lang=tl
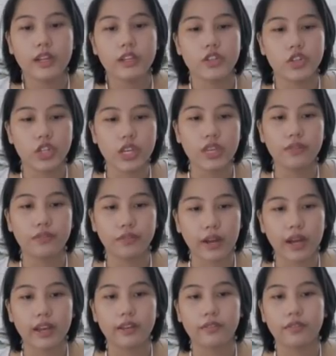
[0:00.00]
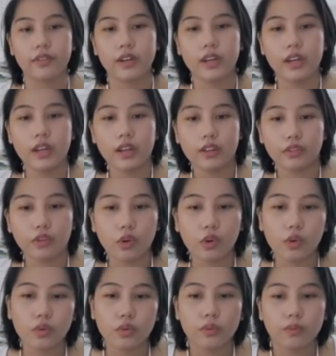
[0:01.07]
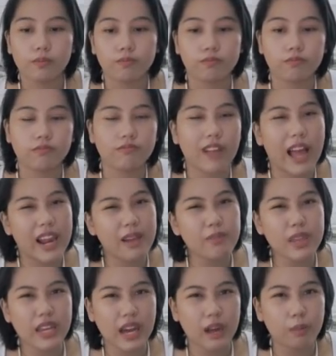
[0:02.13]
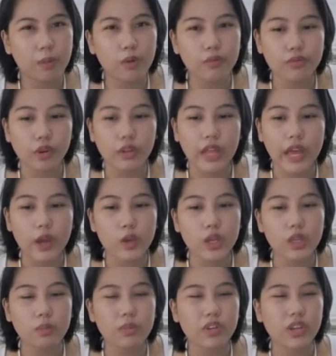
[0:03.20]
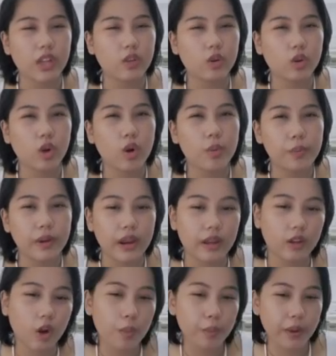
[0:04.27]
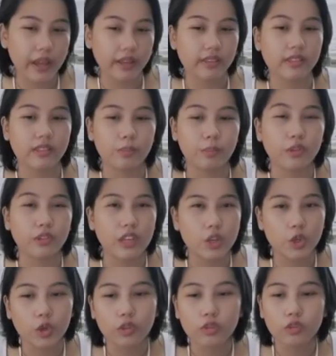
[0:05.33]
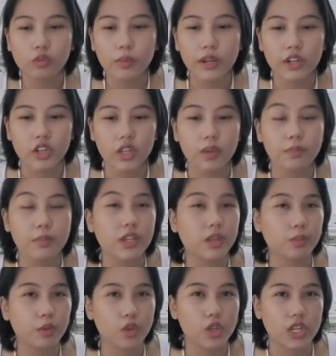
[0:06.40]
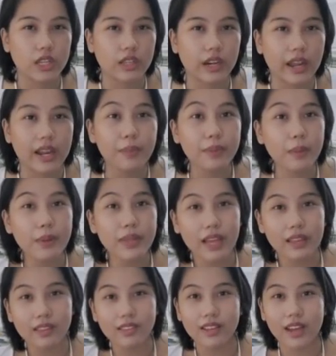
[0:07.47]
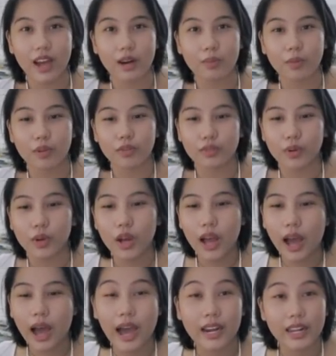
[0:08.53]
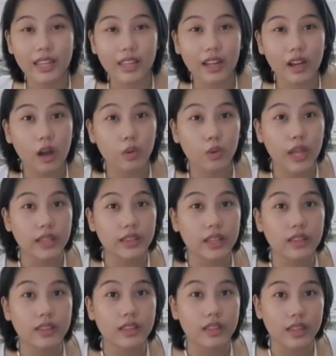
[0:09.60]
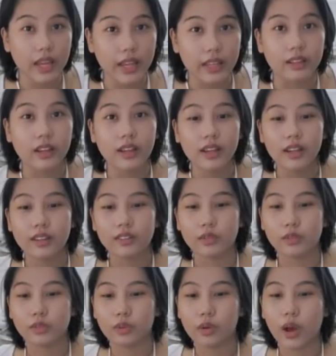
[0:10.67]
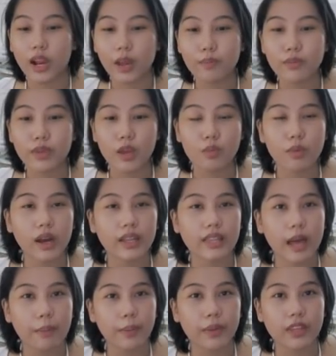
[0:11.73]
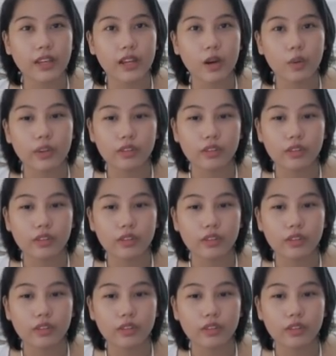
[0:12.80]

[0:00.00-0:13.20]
G5. So, alam ni Karpov yon ayaw niya ng masyadong compl- complex positions, tumira siya ng bishop to G3. Alam naman natin si Karpov, no? Hari ng kakunatan din yan. So, alam niya yung mga dapat niyang gawin.